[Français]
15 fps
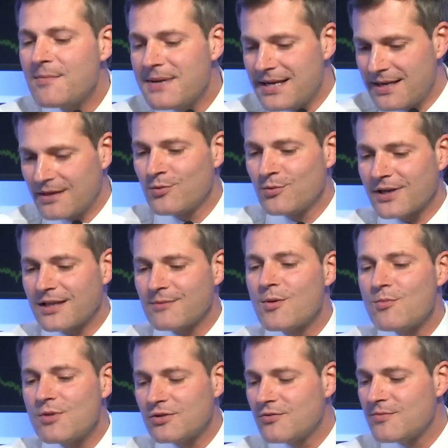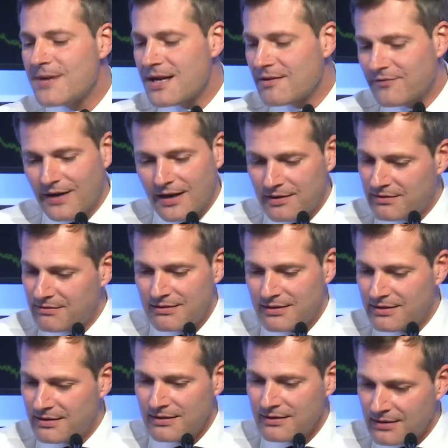non mais concrètement, moi je veux bien, enfin,
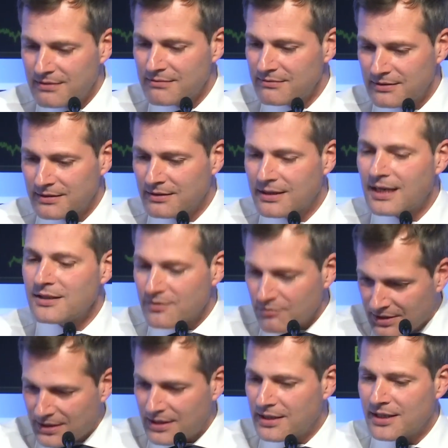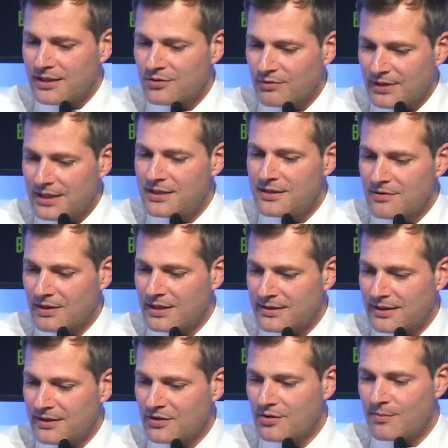euh, quelles ont été les questions des clients là
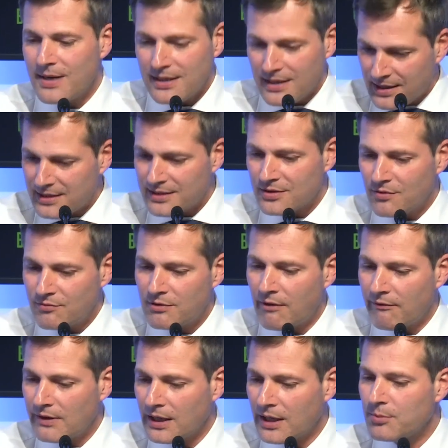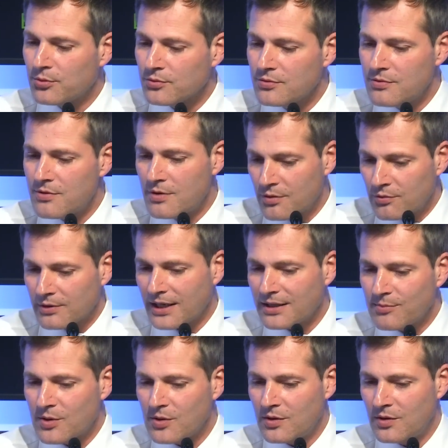cette semaine et qu'est-ce que vous leur avez répondu
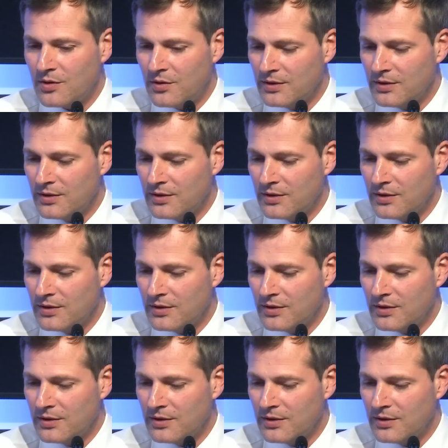concrètement